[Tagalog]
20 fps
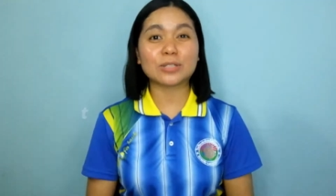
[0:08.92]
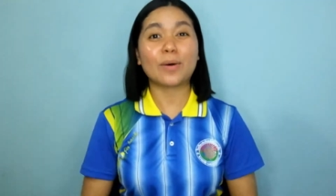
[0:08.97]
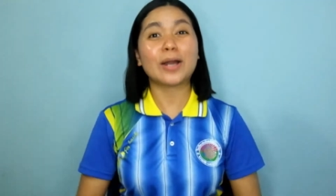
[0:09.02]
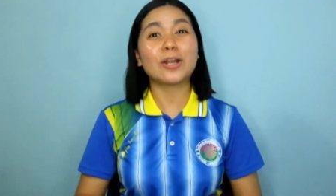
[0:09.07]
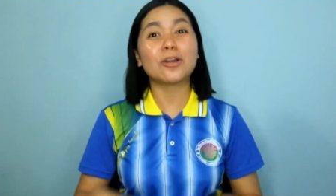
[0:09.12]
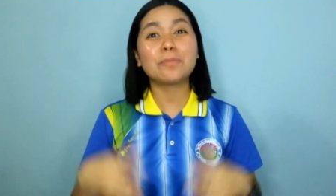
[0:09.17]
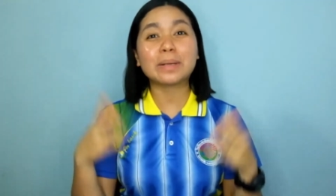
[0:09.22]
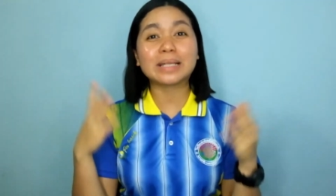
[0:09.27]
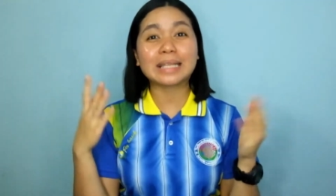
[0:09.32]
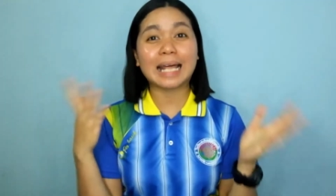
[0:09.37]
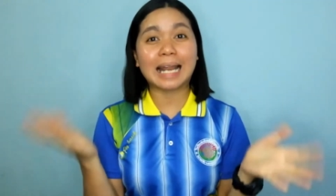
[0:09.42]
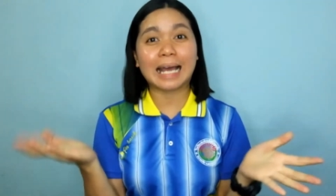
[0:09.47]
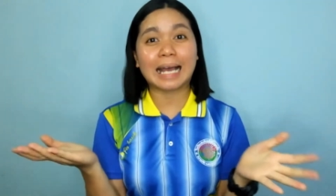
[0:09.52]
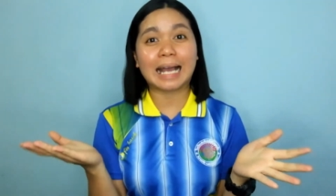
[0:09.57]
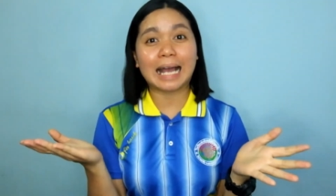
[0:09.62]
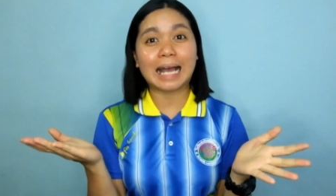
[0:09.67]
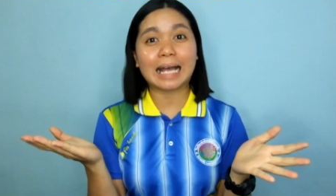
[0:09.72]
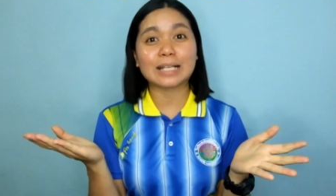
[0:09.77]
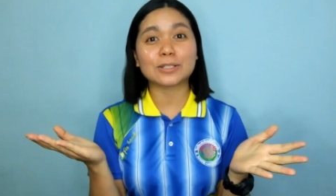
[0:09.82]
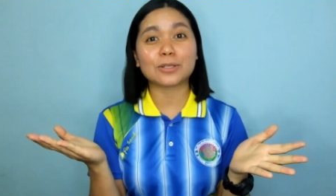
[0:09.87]
So ano ba
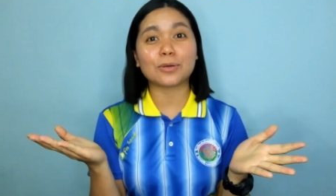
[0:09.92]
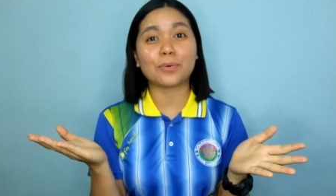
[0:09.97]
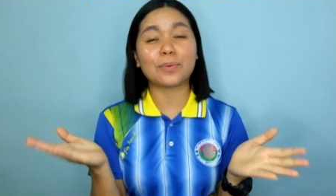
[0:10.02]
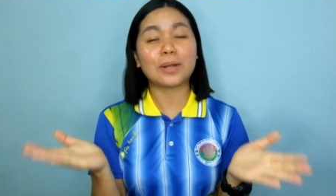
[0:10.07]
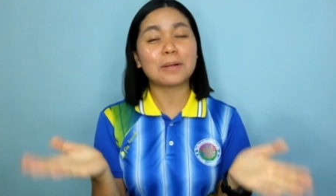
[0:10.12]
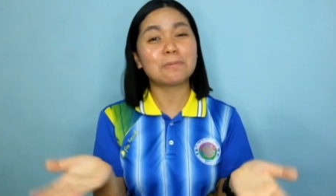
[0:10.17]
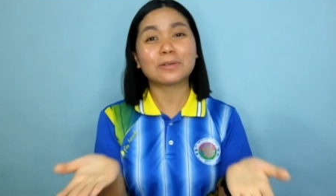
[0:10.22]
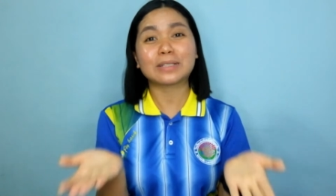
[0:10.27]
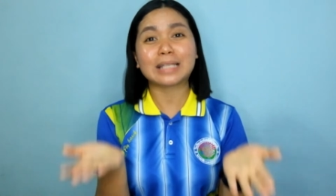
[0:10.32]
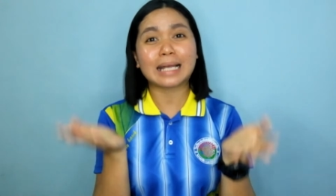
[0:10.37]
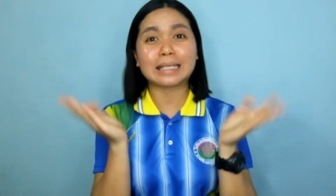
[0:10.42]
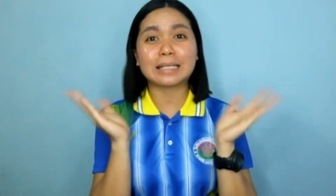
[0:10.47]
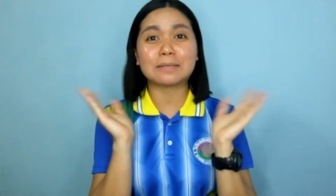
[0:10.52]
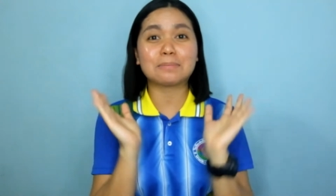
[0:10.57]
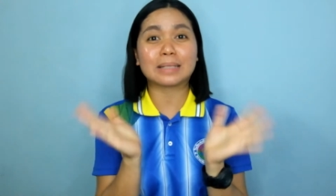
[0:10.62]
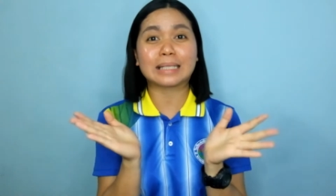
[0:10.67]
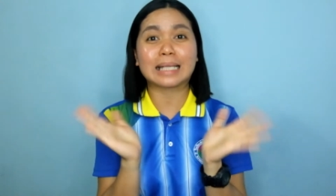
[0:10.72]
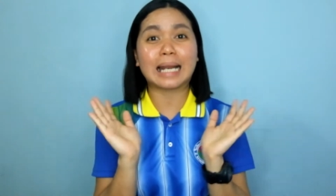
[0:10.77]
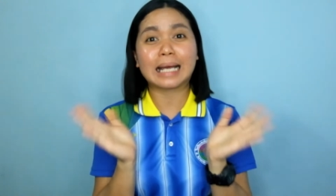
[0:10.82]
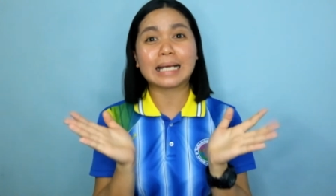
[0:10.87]
talaga? So well protected
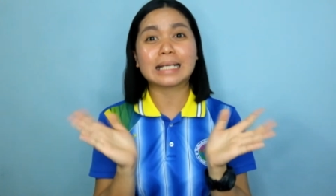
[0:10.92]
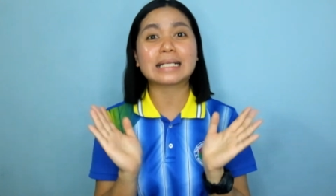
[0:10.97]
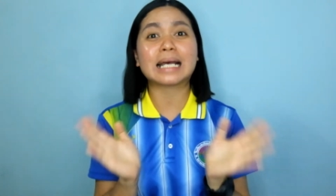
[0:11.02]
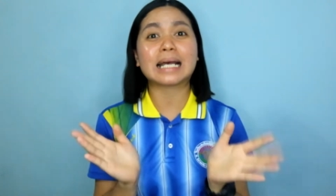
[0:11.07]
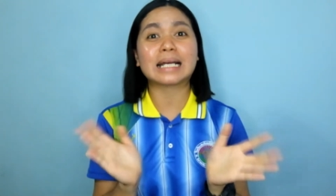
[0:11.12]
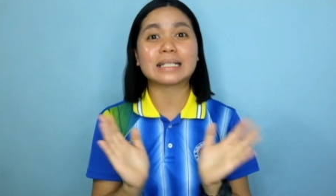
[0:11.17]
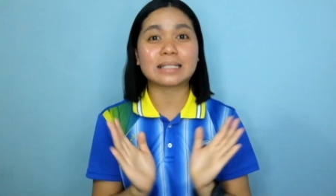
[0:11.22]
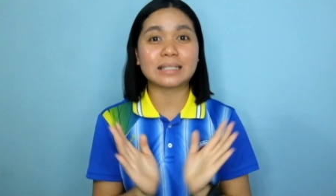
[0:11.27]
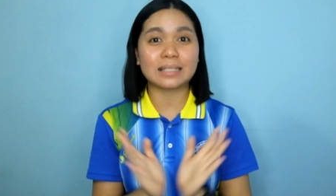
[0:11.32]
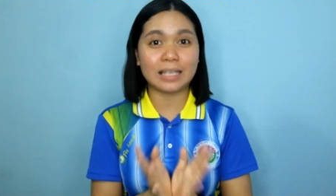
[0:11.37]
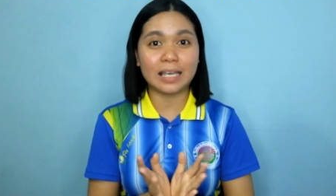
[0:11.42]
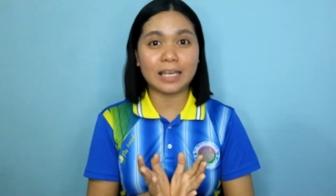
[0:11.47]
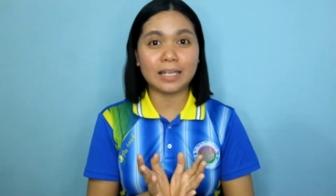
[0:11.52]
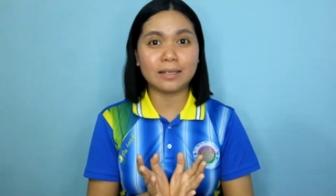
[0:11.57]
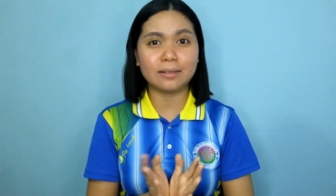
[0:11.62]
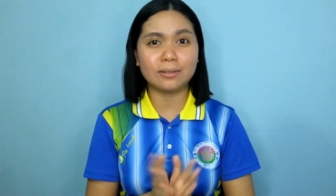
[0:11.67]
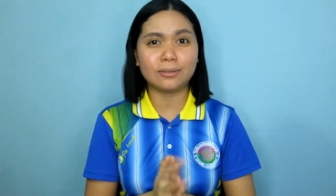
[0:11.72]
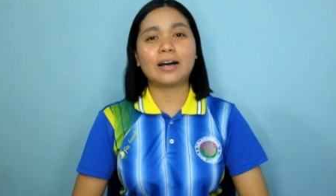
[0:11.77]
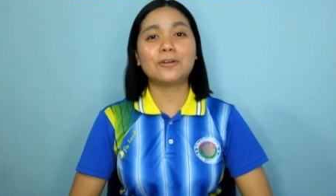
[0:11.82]
ba talaga siya ang skin?